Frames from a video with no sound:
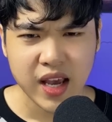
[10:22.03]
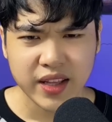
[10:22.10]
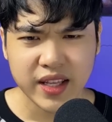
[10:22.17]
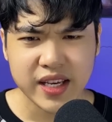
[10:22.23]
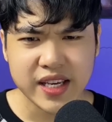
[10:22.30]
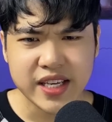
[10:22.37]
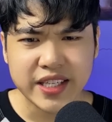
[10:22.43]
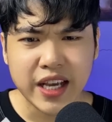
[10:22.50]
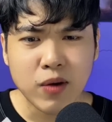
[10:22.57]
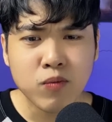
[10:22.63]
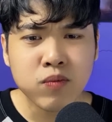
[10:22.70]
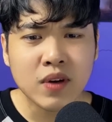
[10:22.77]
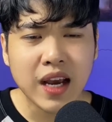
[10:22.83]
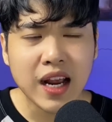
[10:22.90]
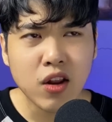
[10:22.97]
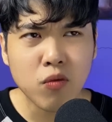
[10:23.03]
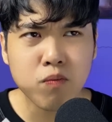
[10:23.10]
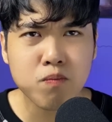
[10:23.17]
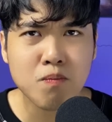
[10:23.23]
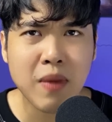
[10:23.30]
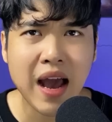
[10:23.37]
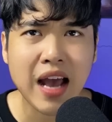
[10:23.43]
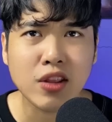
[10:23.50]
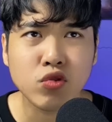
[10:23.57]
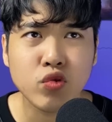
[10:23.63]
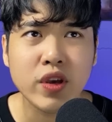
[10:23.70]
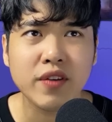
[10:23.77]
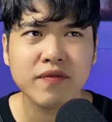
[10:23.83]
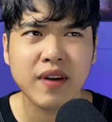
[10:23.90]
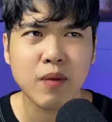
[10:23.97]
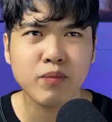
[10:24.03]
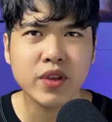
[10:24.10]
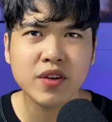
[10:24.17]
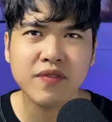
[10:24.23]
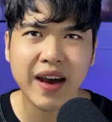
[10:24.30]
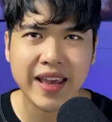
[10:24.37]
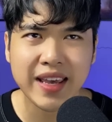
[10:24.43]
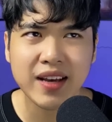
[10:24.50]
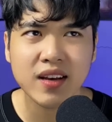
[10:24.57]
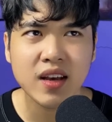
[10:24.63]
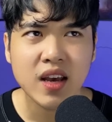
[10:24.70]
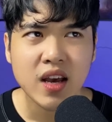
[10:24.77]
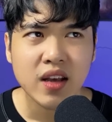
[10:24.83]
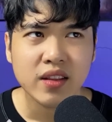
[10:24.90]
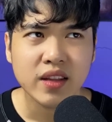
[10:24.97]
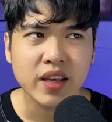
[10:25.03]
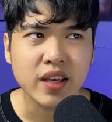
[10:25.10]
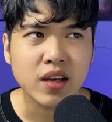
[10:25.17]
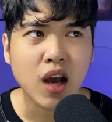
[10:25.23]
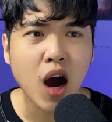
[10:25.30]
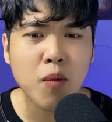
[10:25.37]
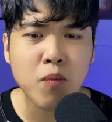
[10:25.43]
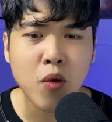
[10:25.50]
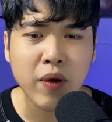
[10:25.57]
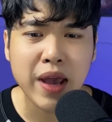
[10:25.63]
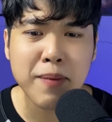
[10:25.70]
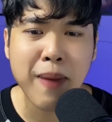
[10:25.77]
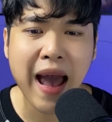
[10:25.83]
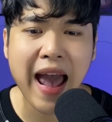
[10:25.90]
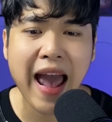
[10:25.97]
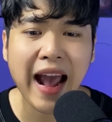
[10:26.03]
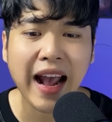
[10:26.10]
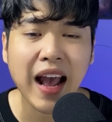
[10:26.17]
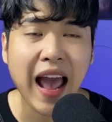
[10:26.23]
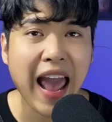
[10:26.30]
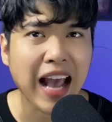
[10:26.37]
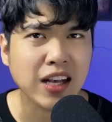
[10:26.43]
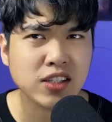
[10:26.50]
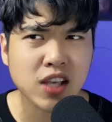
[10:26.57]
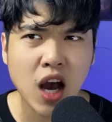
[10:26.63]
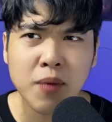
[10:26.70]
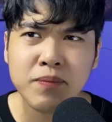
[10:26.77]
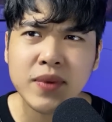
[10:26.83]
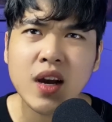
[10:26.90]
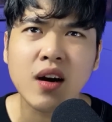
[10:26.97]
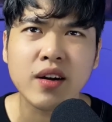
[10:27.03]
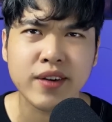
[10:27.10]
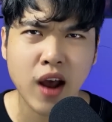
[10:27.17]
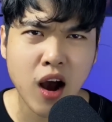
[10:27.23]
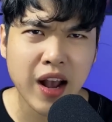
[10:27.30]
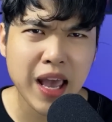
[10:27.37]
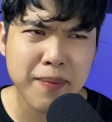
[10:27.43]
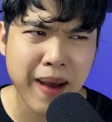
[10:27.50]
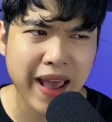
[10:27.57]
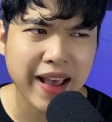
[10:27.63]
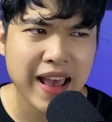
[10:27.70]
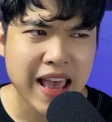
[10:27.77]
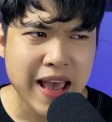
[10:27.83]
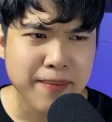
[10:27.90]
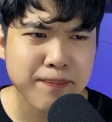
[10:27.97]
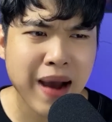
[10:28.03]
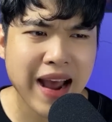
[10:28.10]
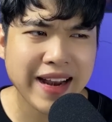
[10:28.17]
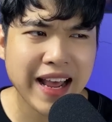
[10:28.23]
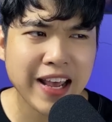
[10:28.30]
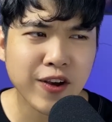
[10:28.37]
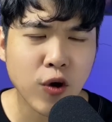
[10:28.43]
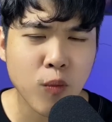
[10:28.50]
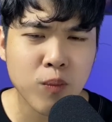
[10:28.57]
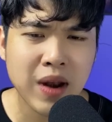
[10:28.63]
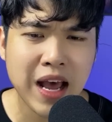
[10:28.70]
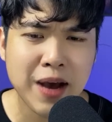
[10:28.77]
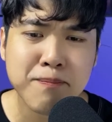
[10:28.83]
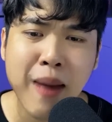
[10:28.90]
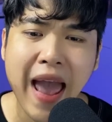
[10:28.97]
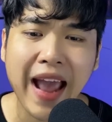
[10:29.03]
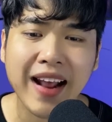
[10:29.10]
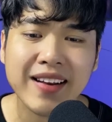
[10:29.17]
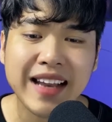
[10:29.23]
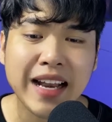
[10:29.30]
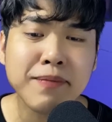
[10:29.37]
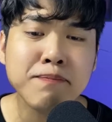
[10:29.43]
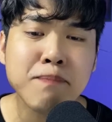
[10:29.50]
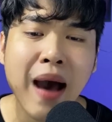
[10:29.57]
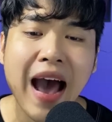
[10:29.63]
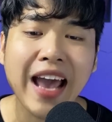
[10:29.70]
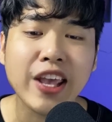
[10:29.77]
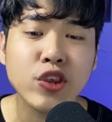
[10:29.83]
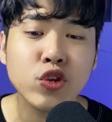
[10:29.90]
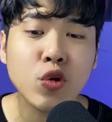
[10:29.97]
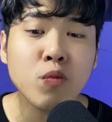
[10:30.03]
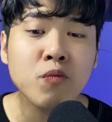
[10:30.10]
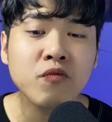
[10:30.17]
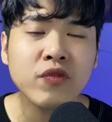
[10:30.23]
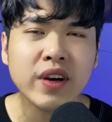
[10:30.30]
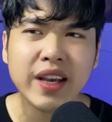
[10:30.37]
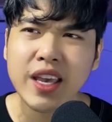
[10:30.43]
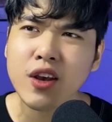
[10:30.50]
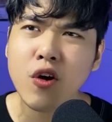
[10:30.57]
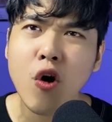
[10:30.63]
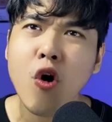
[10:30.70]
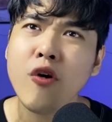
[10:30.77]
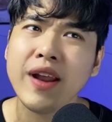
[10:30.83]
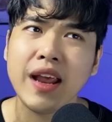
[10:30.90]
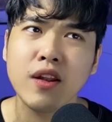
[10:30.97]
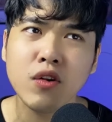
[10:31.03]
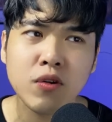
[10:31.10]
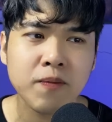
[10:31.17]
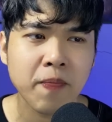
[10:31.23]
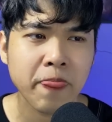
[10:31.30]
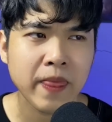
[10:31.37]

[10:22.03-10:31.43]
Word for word: Thì trong cái lúc mà tuyệt vọng như vậy á, thì có một cái bà hàng xóm gần đó các bạn. Bà này cũng là bạn đánh bài chung với cái cô này luôn.